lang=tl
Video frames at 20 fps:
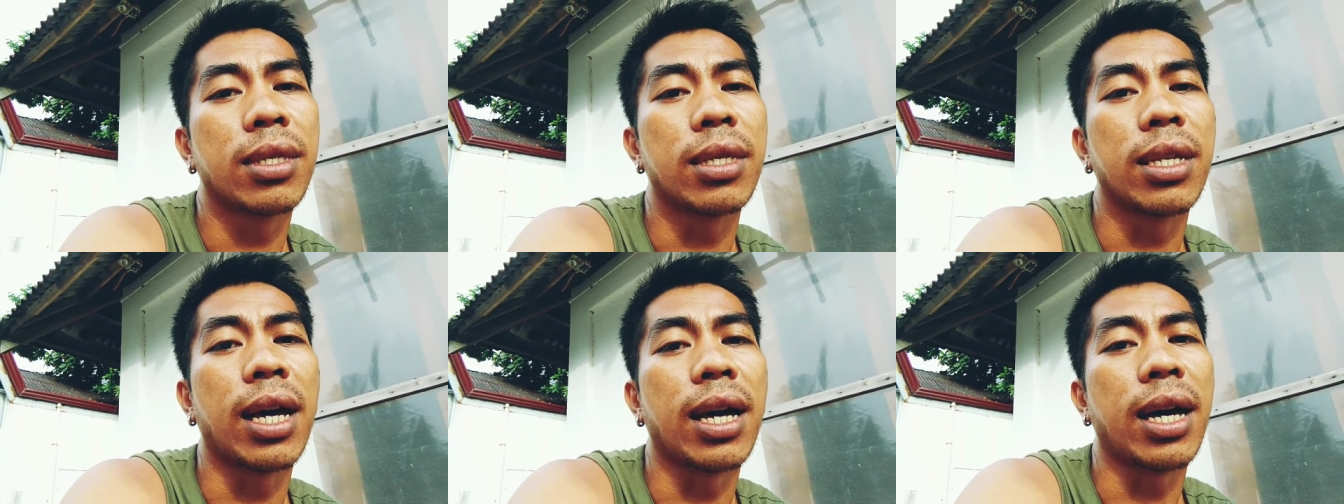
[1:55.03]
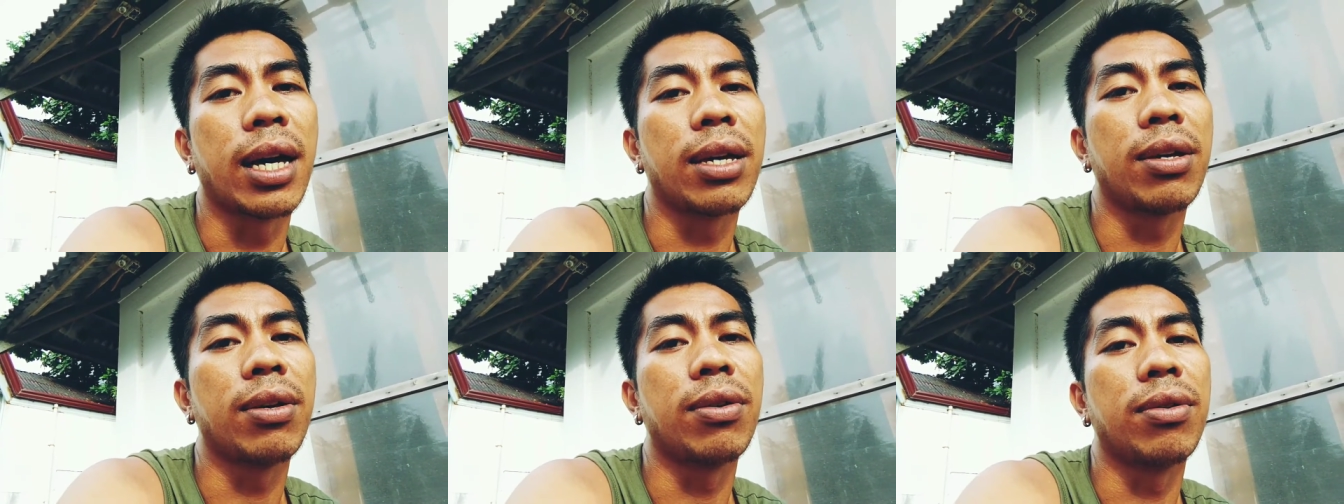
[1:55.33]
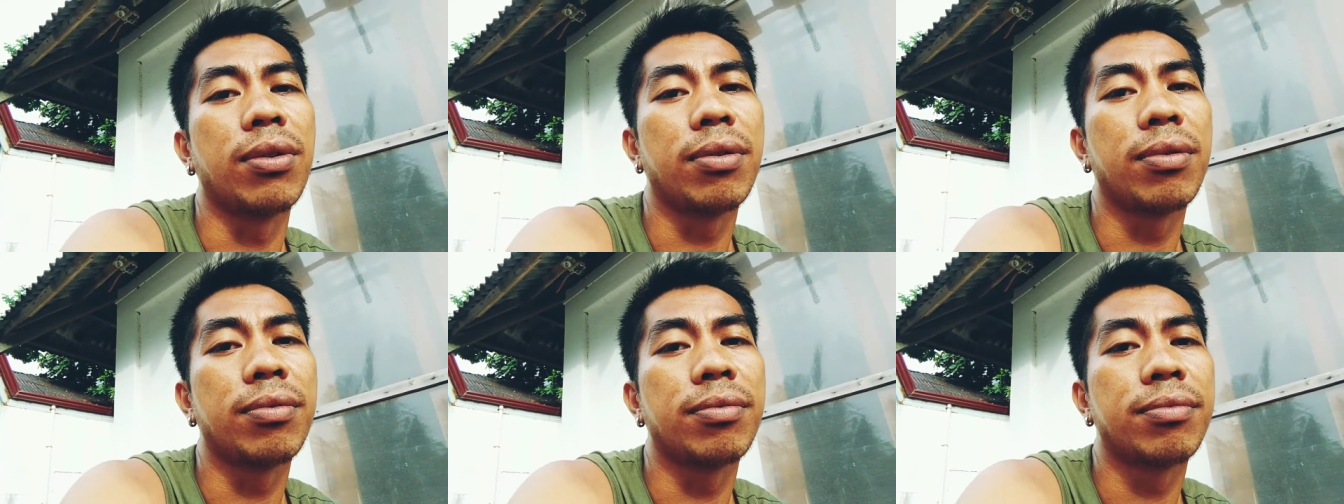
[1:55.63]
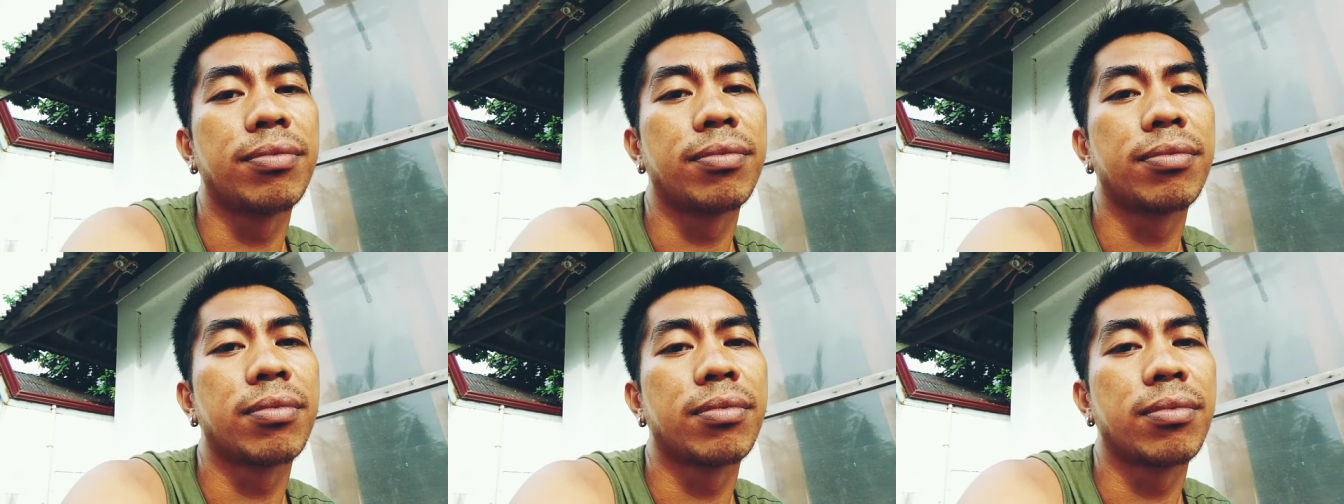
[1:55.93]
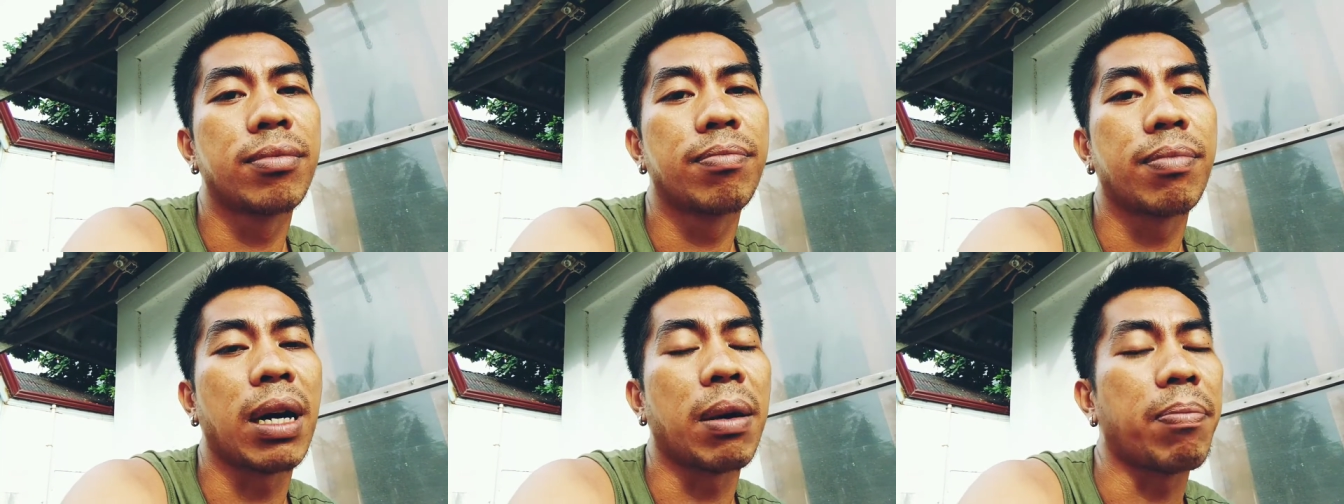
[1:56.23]
na yun,
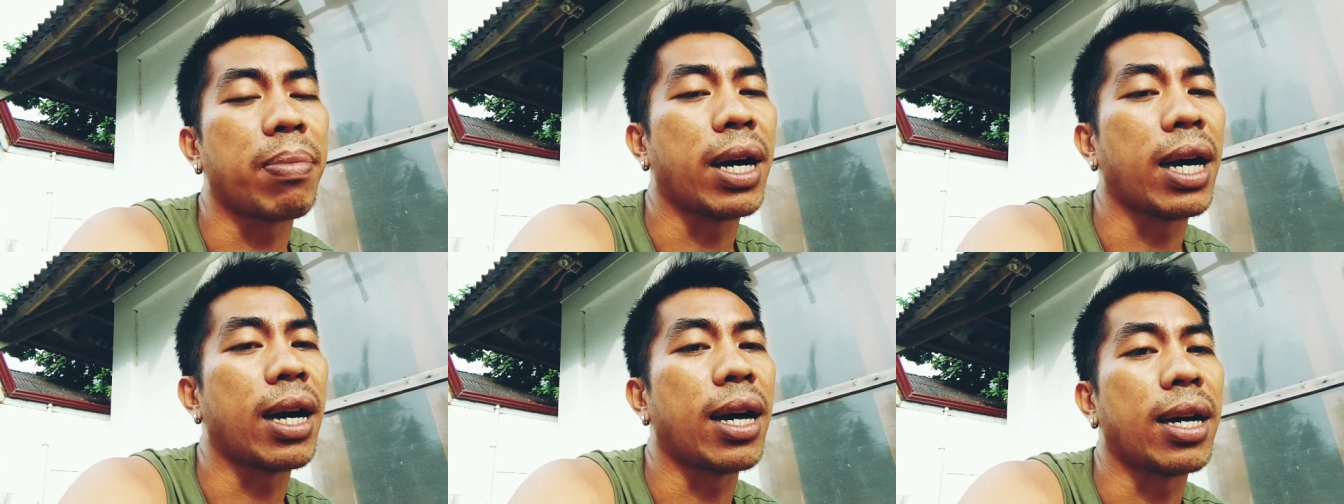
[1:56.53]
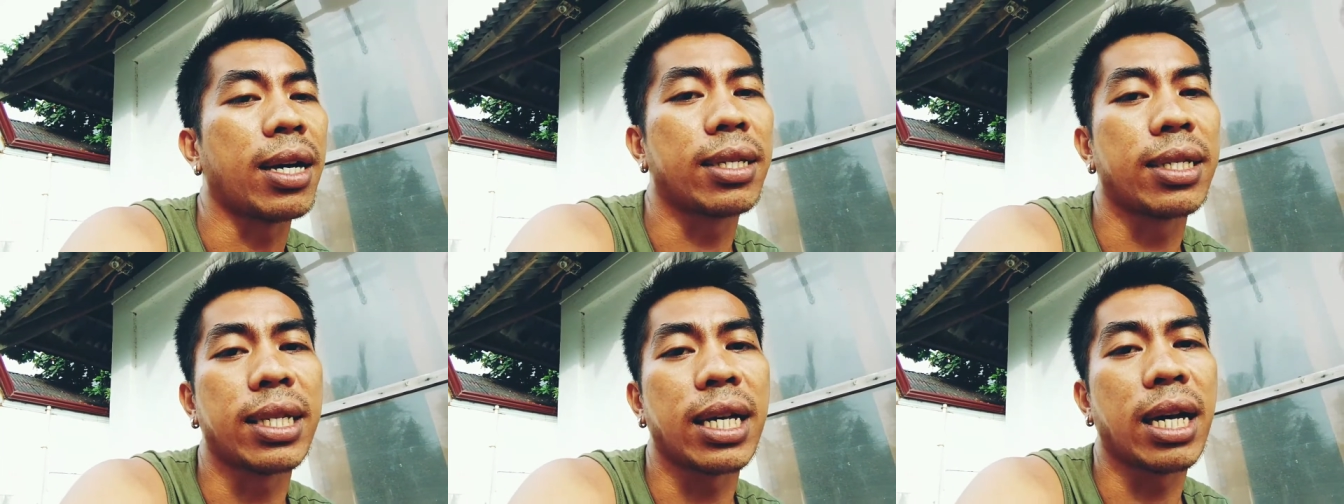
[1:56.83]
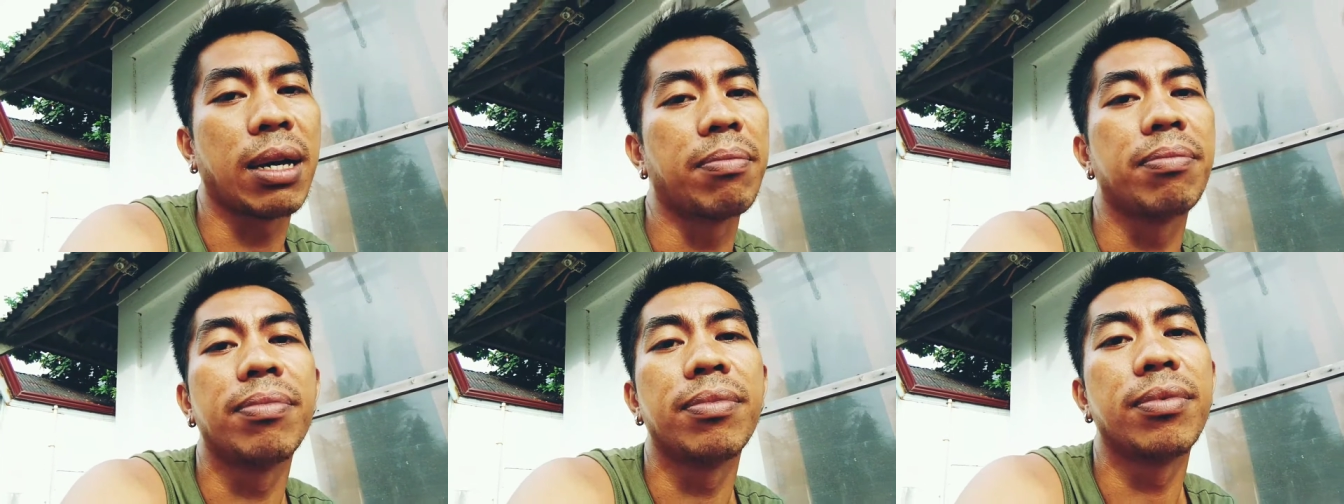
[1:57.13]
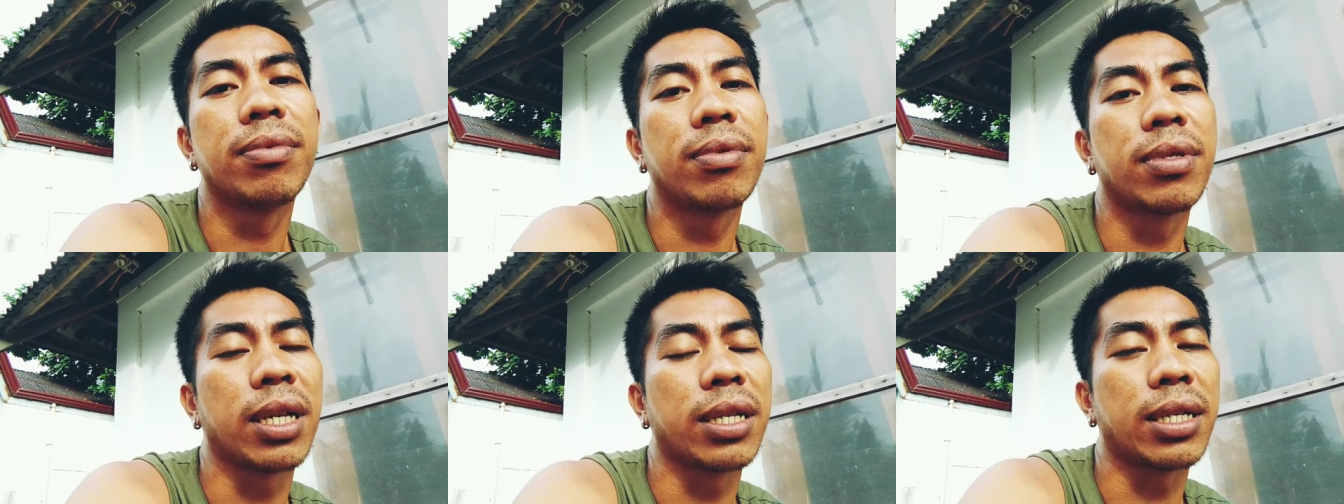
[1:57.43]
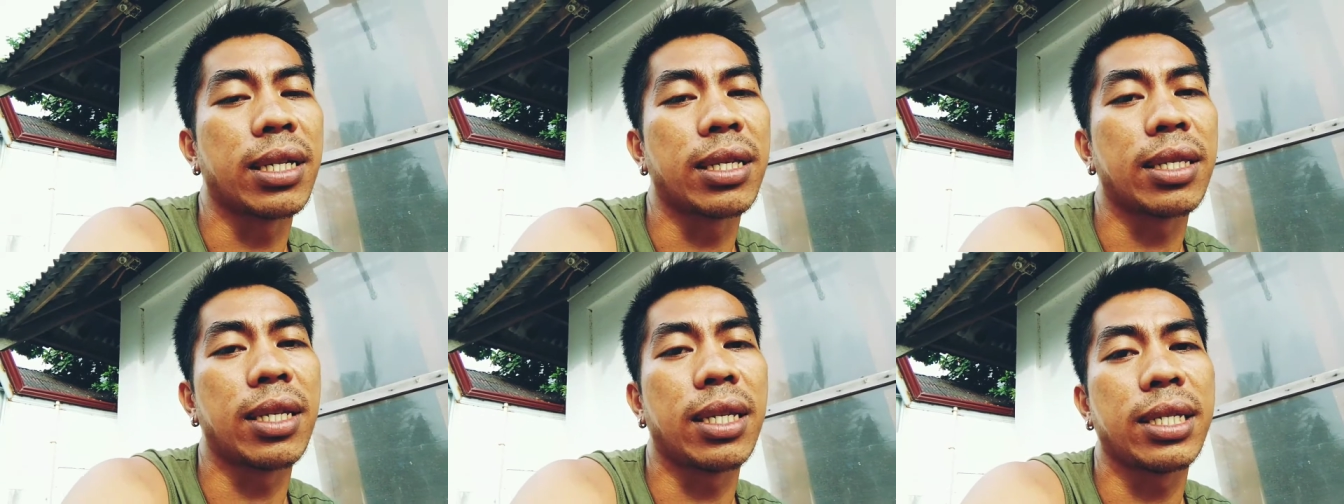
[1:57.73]
papasub sa
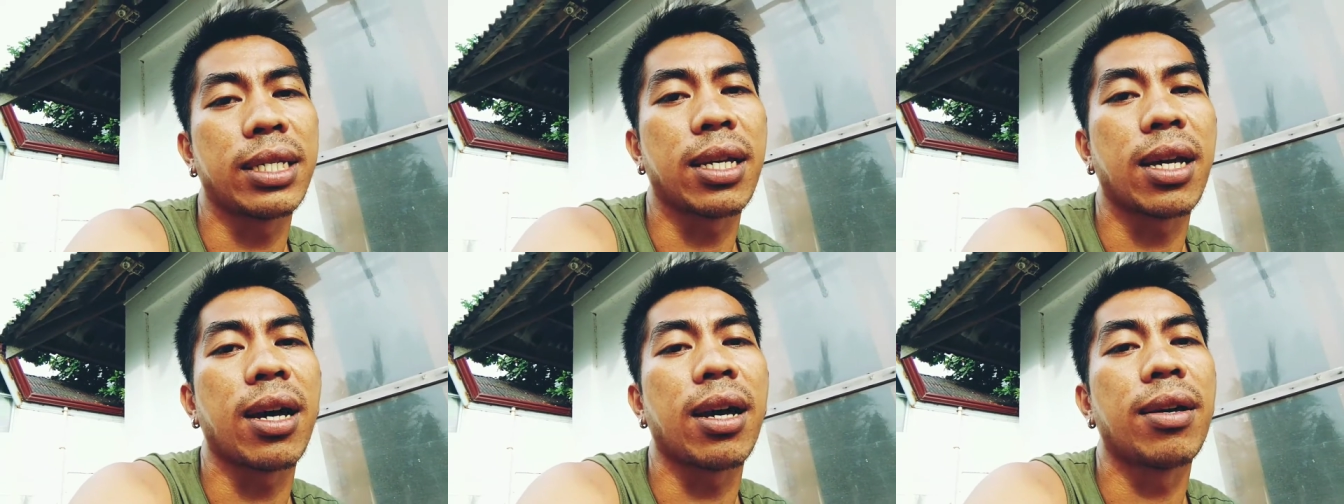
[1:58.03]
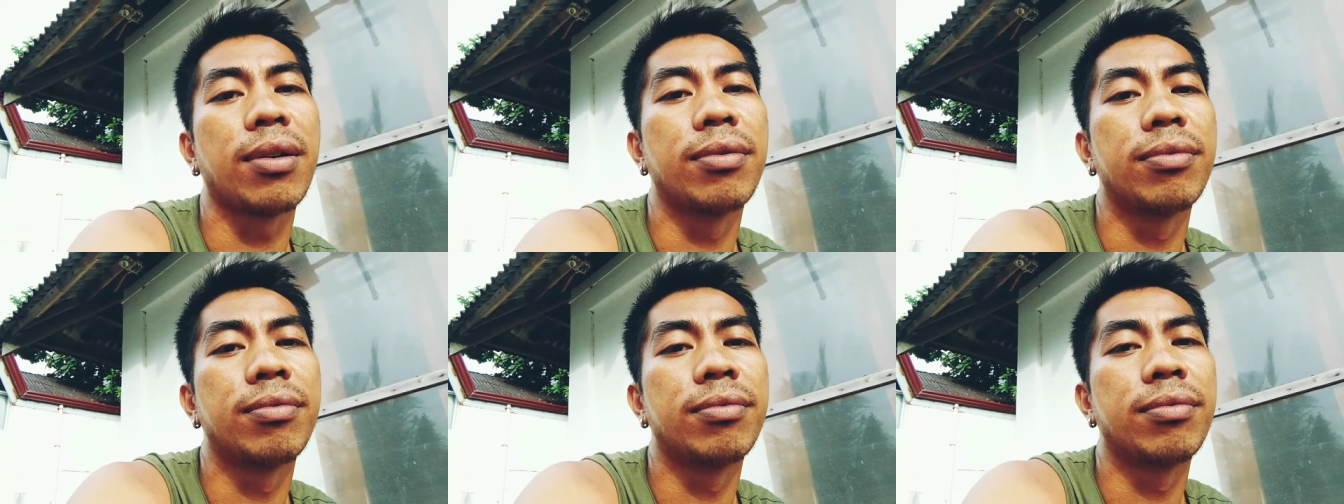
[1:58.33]
isa't isa.